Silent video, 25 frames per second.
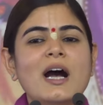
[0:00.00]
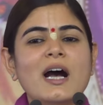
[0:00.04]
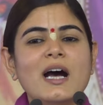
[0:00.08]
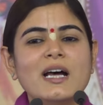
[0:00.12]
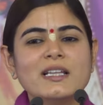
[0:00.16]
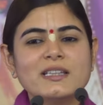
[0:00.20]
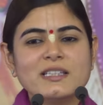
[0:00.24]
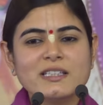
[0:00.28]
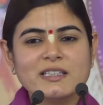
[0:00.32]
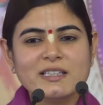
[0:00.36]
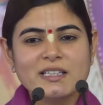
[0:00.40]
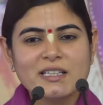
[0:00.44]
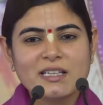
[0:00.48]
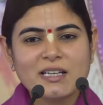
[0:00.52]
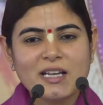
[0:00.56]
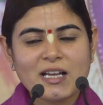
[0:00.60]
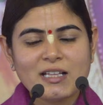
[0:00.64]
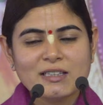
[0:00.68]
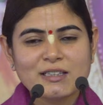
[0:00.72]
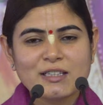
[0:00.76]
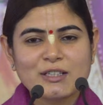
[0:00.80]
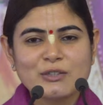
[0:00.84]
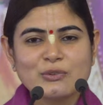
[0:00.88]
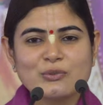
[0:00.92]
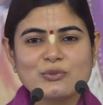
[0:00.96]
हाथ दे
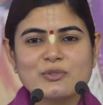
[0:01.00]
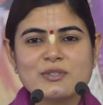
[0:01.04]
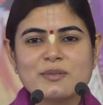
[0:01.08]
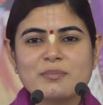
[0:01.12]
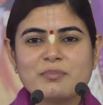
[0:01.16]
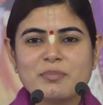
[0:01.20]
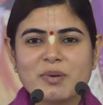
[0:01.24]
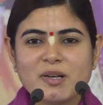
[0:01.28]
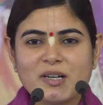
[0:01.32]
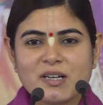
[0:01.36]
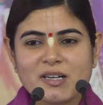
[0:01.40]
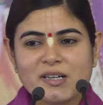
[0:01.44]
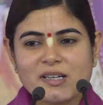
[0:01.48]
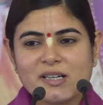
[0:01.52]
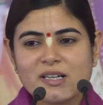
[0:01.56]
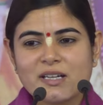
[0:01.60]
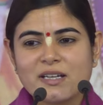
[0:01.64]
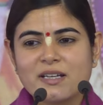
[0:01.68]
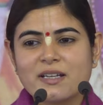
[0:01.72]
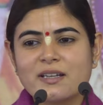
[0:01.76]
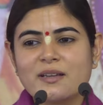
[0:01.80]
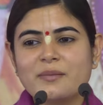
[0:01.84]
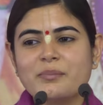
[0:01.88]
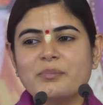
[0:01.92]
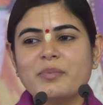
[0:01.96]
रहा था तुझे पकड़
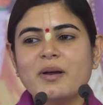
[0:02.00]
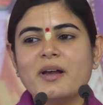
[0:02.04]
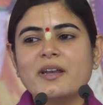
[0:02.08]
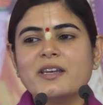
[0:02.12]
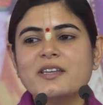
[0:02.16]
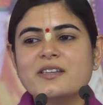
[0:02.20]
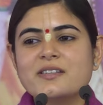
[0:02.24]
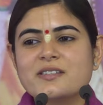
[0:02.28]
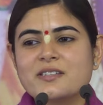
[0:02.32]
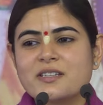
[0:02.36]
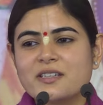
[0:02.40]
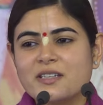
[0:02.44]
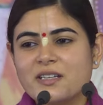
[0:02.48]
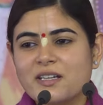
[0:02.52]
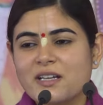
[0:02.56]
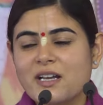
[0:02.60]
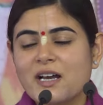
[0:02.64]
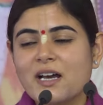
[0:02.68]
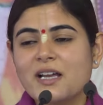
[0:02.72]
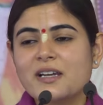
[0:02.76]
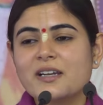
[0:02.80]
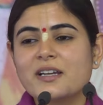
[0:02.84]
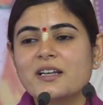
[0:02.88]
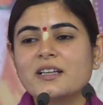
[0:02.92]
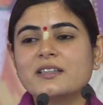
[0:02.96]
करके पानी से
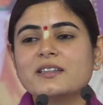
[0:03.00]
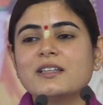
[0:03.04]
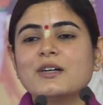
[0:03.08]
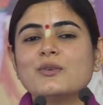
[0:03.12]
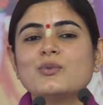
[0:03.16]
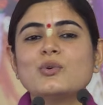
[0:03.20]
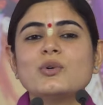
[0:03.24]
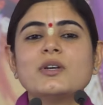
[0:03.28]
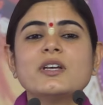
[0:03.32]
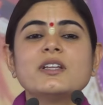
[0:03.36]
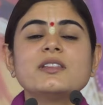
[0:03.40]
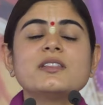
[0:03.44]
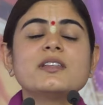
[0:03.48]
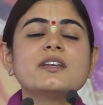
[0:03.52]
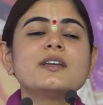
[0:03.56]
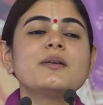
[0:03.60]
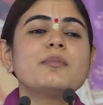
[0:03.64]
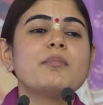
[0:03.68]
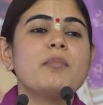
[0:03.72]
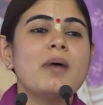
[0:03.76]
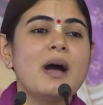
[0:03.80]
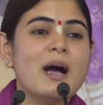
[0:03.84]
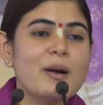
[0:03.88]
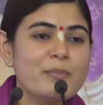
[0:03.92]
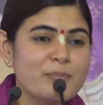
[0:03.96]
निकाल रहा था वो क्या तेरे
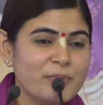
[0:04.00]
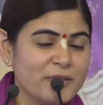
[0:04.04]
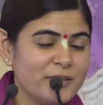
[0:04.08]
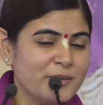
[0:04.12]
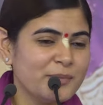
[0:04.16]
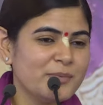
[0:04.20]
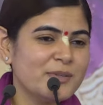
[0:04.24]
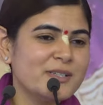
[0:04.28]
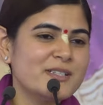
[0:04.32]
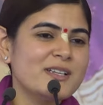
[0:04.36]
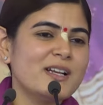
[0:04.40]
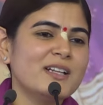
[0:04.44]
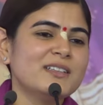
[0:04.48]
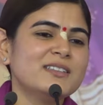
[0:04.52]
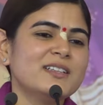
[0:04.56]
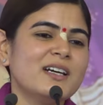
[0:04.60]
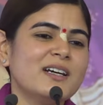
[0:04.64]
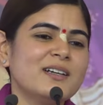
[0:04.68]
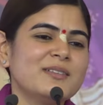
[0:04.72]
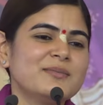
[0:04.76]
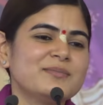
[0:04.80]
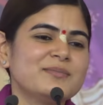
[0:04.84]
बाप ने भेजा था